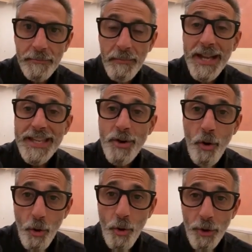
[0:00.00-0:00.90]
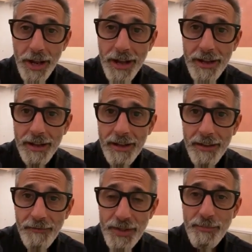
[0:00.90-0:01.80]
Ma io ora
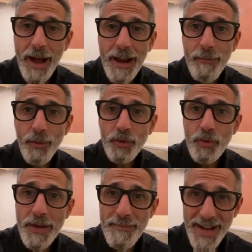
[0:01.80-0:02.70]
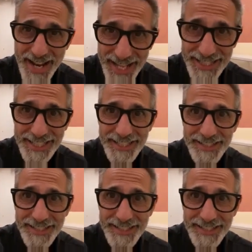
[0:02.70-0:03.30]
vi spalmo sulle pareti.